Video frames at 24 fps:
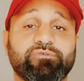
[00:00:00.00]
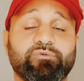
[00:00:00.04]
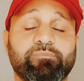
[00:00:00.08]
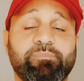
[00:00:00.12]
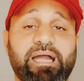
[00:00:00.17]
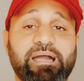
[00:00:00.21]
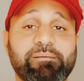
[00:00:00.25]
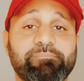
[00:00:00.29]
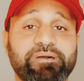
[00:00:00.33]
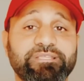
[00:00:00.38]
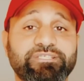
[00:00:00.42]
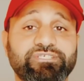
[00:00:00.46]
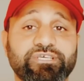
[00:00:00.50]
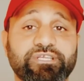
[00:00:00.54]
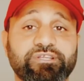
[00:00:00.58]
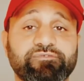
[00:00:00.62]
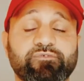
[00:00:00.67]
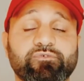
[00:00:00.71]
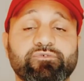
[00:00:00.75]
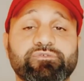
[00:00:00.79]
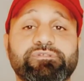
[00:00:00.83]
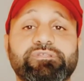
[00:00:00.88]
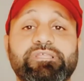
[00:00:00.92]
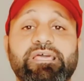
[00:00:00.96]
ومحمد
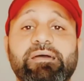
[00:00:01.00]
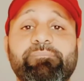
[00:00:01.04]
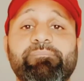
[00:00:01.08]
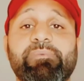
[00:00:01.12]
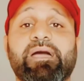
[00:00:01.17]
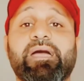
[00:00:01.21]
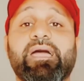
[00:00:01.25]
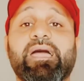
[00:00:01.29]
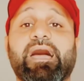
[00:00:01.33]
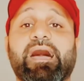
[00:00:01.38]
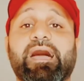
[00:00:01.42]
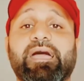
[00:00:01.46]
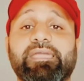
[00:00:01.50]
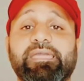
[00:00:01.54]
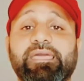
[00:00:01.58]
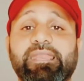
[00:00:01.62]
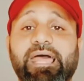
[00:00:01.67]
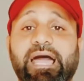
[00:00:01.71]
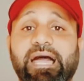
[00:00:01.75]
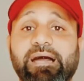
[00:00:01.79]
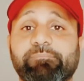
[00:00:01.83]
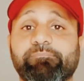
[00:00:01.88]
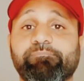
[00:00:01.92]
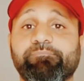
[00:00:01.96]
شريف قدام
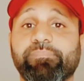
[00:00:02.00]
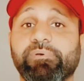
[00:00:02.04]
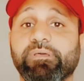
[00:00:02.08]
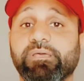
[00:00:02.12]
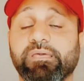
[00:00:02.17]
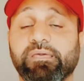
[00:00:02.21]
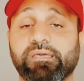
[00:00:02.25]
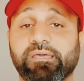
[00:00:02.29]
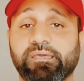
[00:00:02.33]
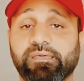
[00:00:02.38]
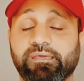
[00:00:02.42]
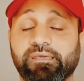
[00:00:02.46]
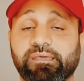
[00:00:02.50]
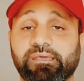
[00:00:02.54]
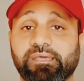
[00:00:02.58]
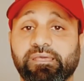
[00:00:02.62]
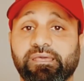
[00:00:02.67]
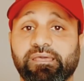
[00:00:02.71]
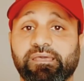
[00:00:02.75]
هيلعب آه،